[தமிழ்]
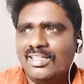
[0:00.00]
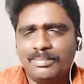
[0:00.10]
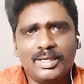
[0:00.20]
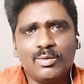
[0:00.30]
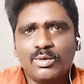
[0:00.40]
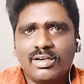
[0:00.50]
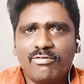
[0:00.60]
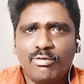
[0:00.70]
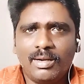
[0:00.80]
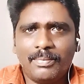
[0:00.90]
இந்த படம் கூட
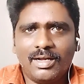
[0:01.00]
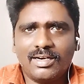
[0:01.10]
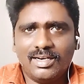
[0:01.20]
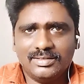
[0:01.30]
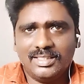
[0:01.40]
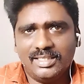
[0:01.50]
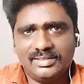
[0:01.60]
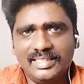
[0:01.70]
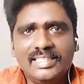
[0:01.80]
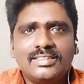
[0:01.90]
நான் ஃபுல்லாக பார்க்கல சில
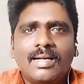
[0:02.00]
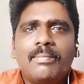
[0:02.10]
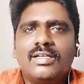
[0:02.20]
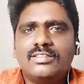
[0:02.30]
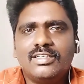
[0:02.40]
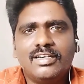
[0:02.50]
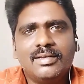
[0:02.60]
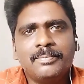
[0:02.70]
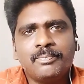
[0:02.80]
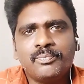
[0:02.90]
சீன்ஸ் தான்
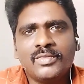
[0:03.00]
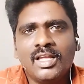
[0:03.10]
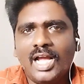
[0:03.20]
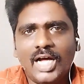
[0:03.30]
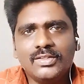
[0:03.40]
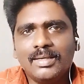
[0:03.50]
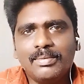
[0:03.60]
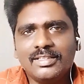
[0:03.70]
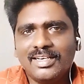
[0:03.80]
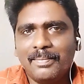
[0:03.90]
பார்த்துருக்குறேன் அதுவே
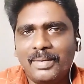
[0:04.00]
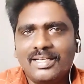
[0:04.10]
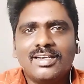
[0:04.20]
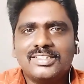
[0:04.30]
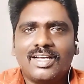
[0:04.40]
பார்த்தீங்கன்னா பயங்கர